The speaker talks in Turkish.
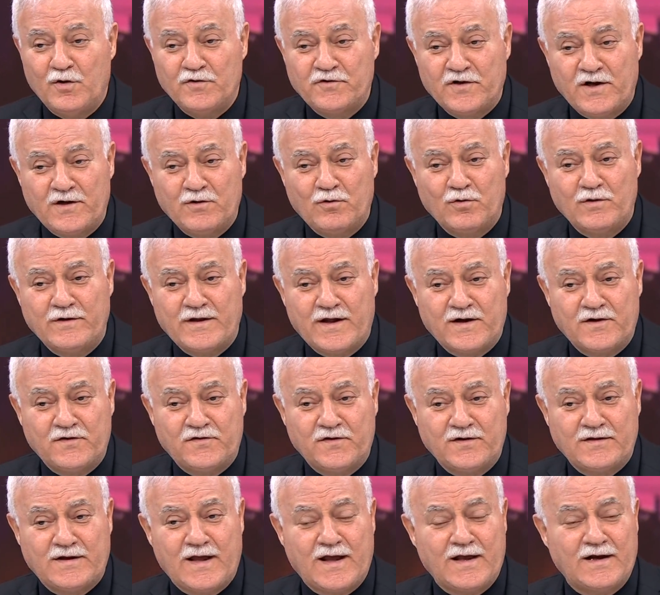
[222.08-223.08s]
Özel
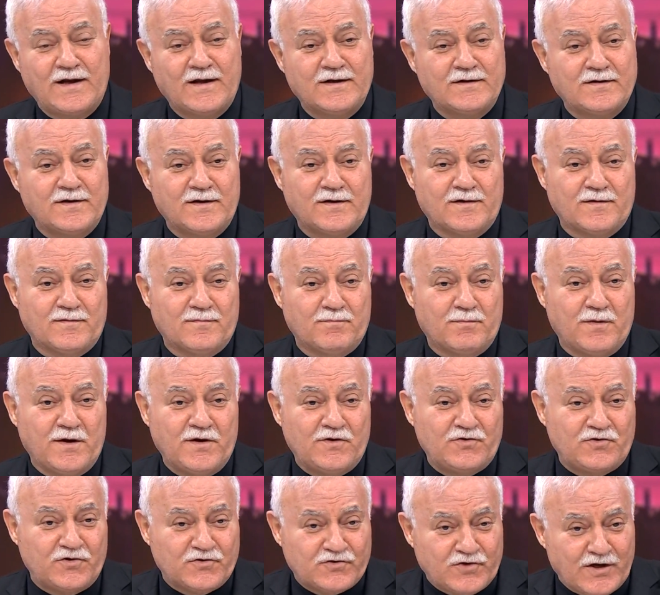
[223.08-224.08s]
günlerinizi değerlendirin.
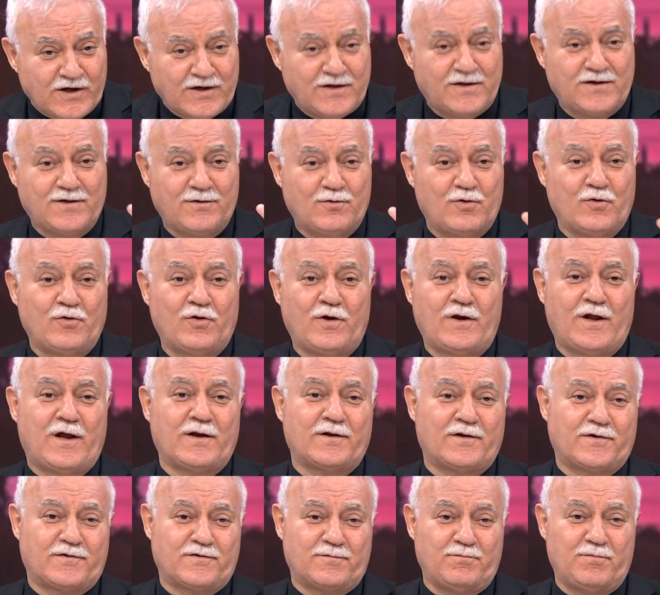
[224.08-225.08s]
Bir çiçek gönül
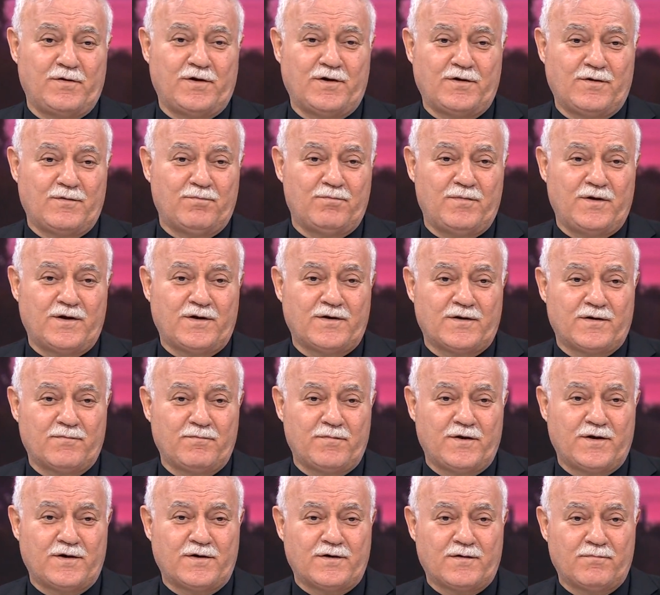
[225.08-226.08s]
alır, bir, bir,
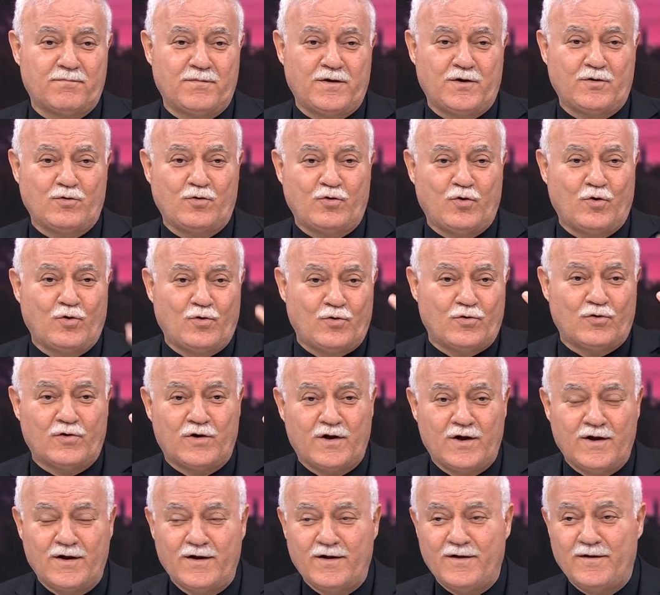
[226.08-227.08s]
bir, bir gül
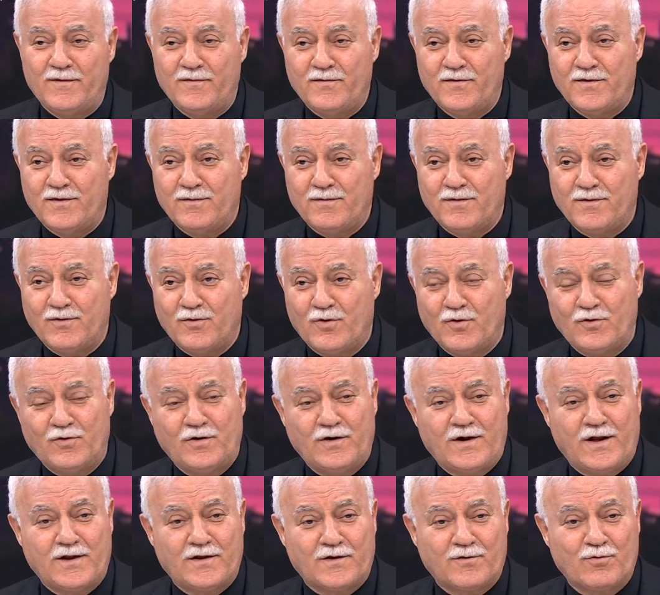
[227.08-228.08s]

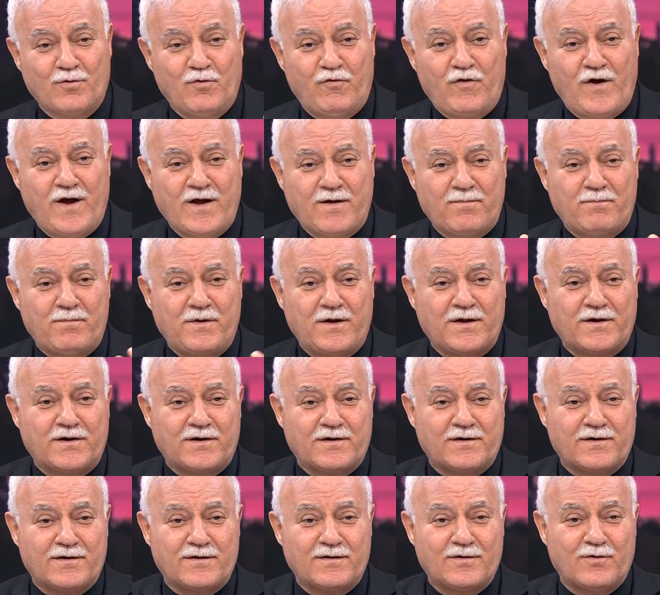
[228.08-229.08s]
gönül alır. Ufak
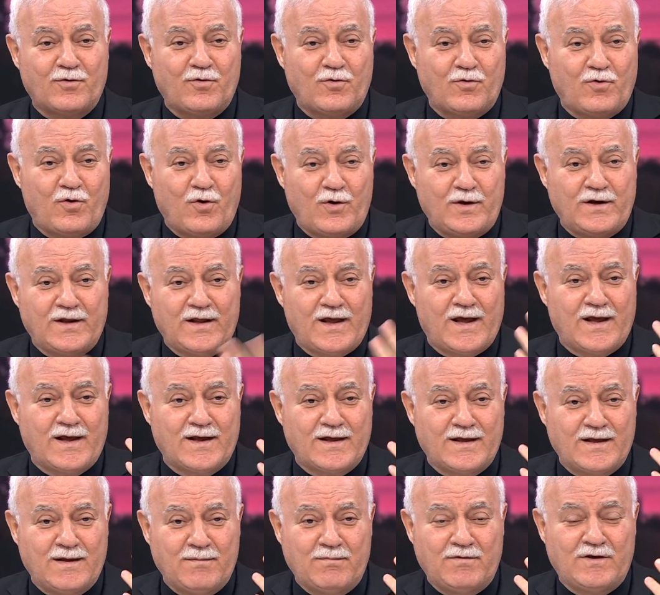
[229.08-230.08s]
bir
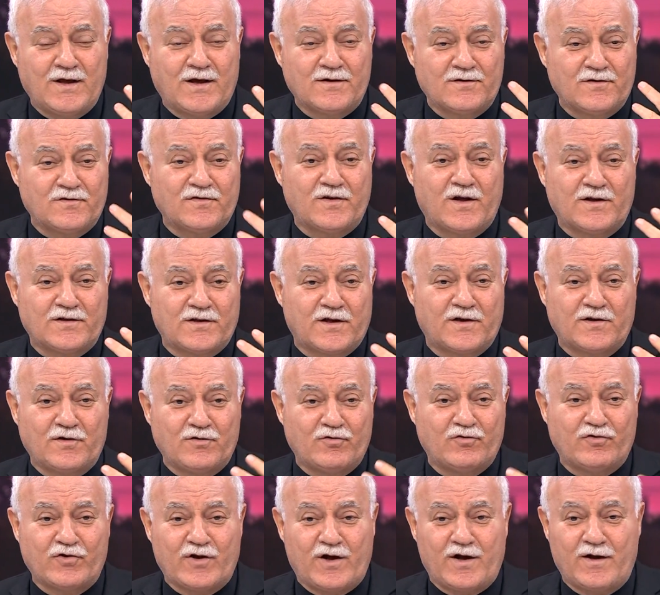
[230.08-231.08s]
kolye imkanınız
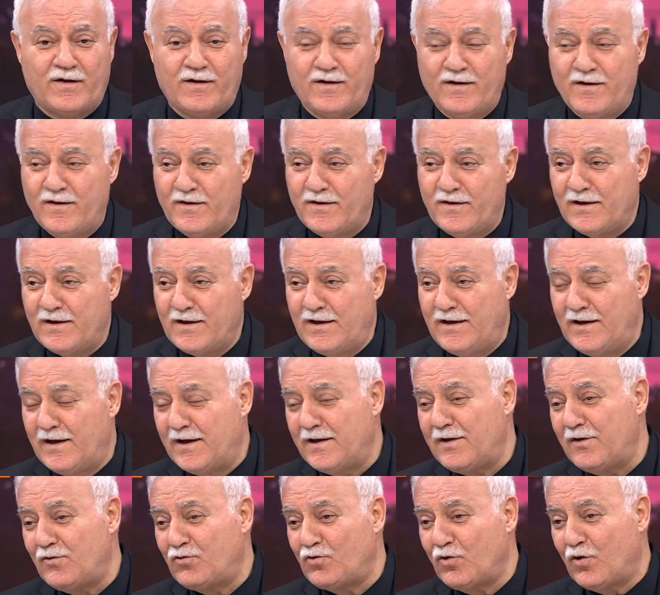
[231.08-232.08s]
kadarınca
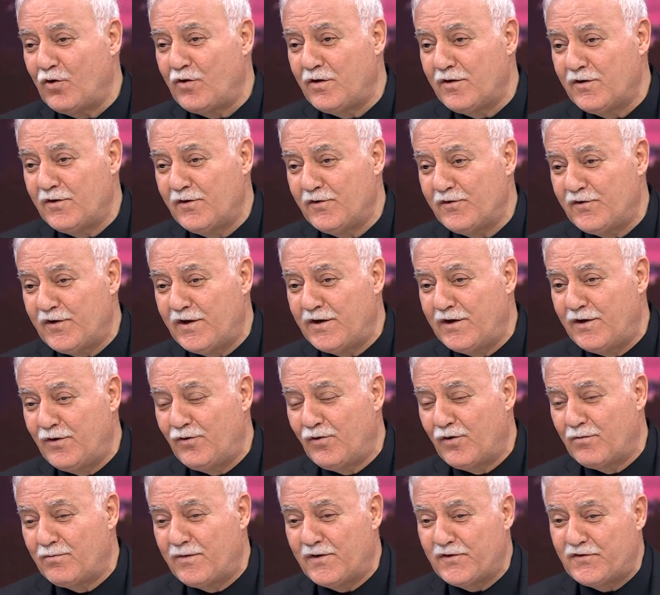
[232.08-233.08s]
illaki çok
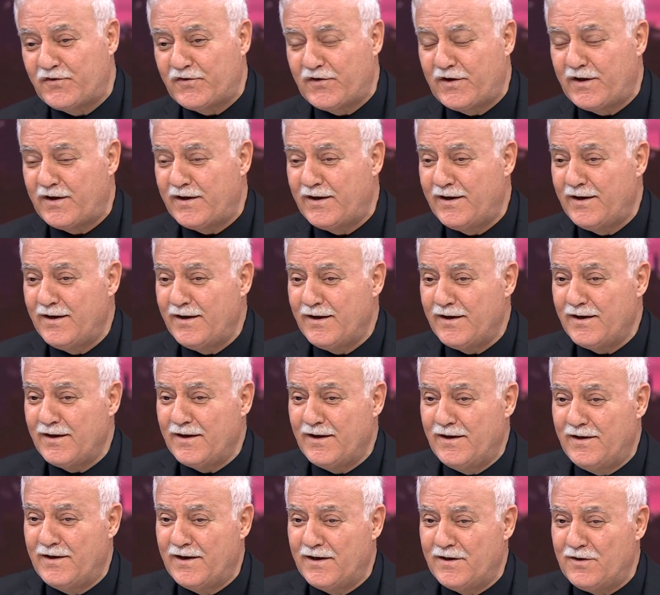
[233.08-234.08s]
zengin olması,
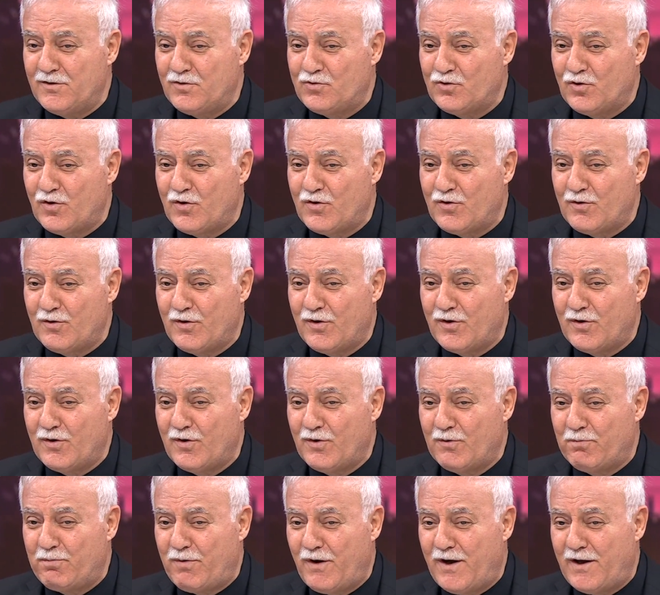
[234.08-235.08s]
illaki çok
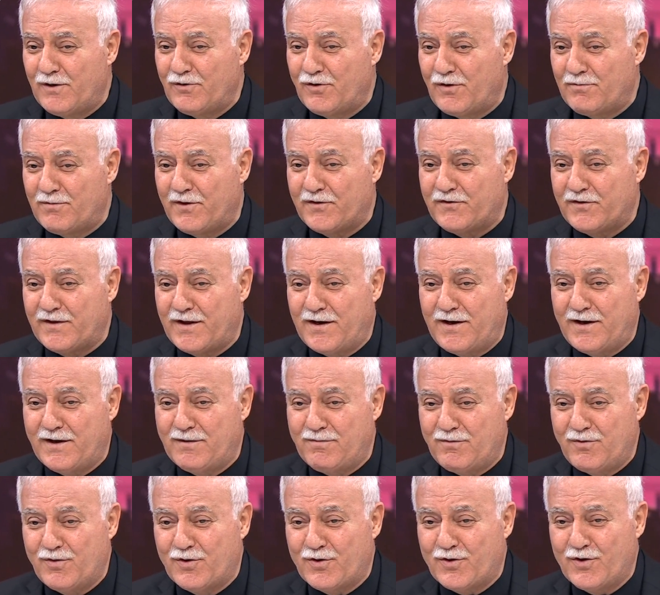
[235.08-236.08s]
e, pahalı olması
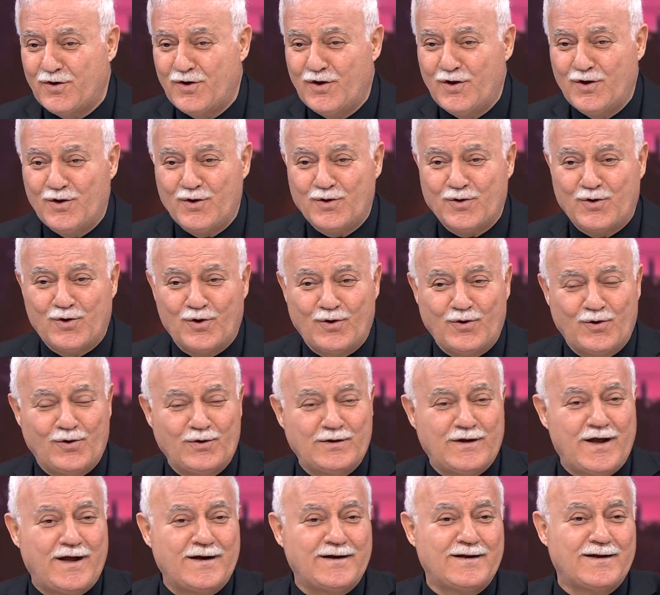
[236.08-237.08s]
gerekmiyor.
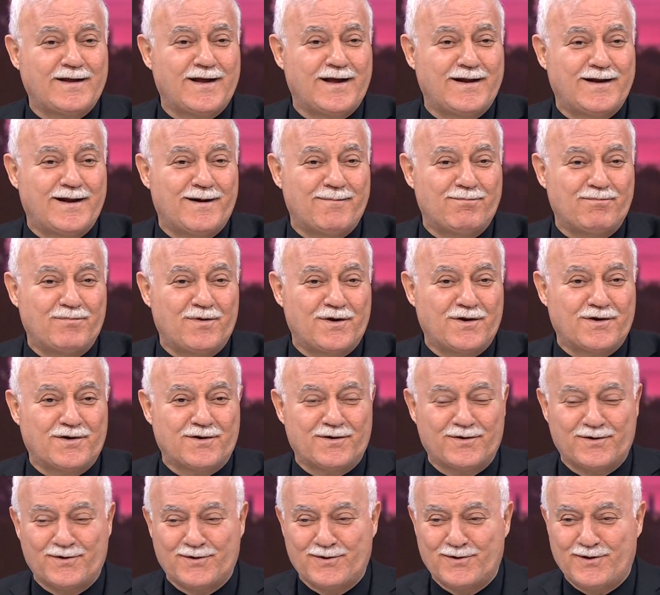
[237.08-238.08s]
Gönülden gelen bir
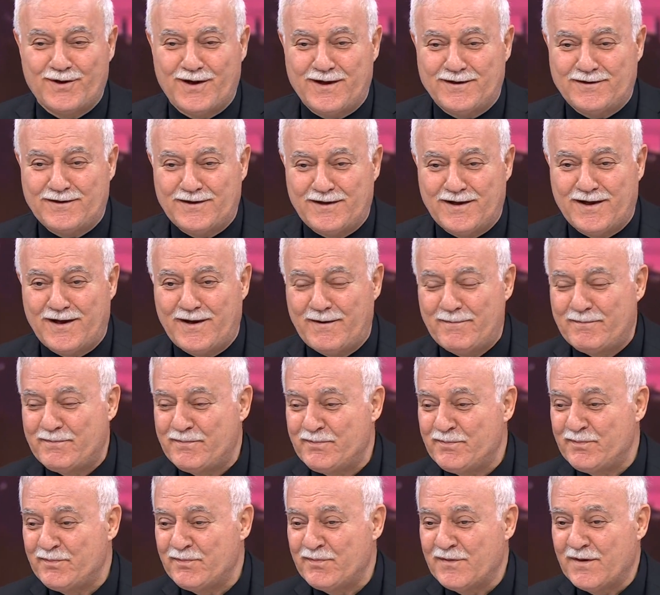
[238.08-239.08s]
e, hediye,
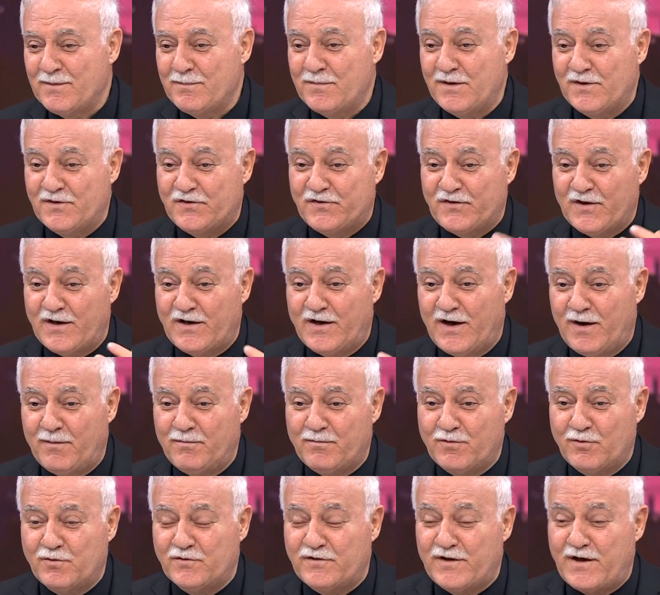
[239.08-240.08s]
bir
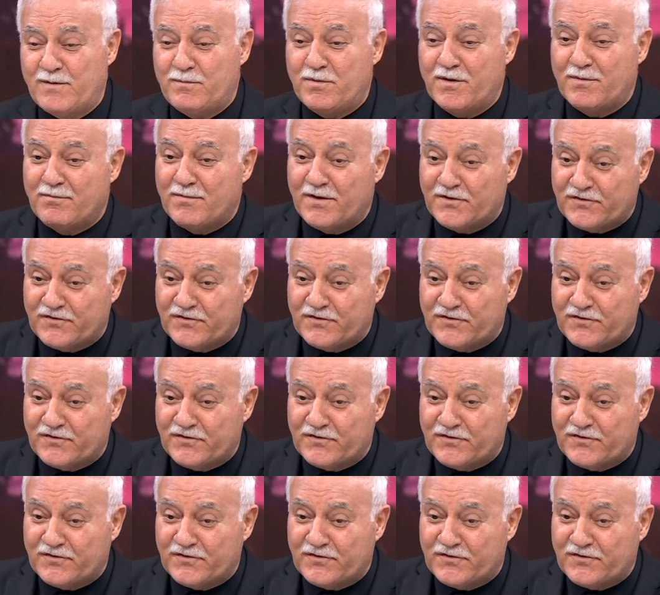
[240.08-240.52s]
selam, güzel bir